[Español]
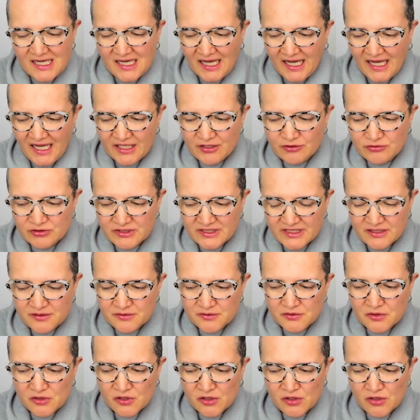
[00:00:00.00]
Hay un
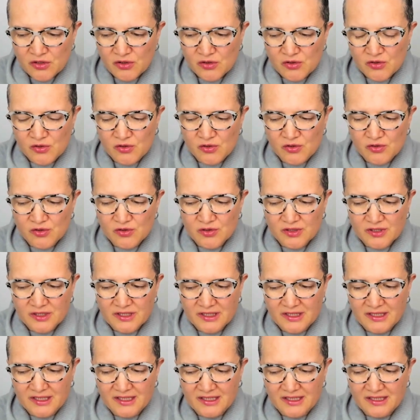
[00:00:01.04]
libro
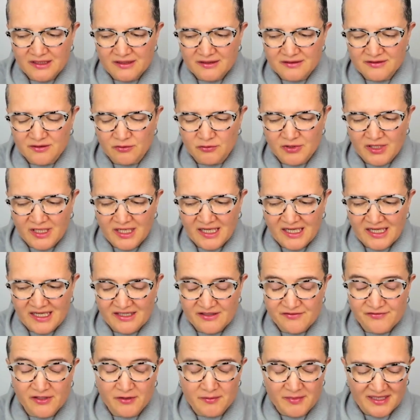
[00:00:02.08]
eh, de una
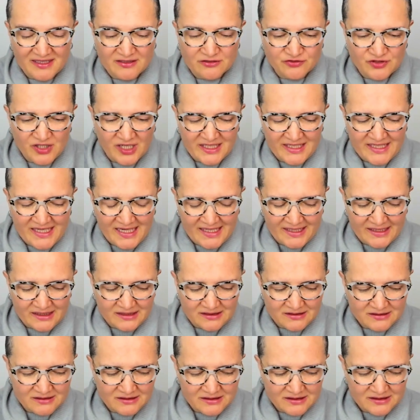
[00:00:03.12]
enfermera
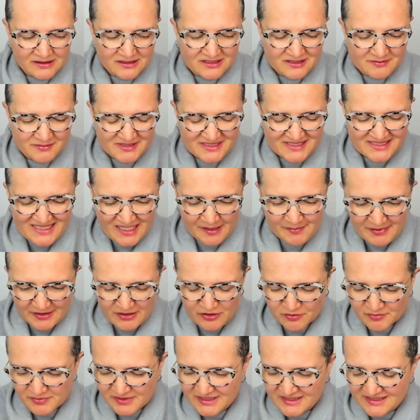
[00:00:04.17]
australiana, se me escapa el
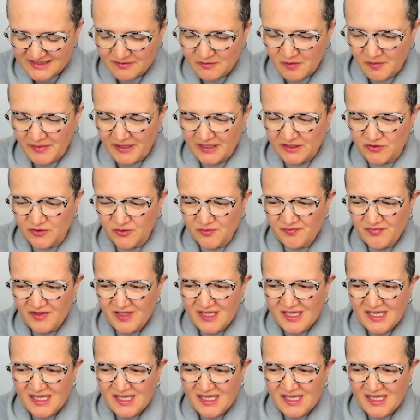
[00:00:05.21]
nombre en este momento,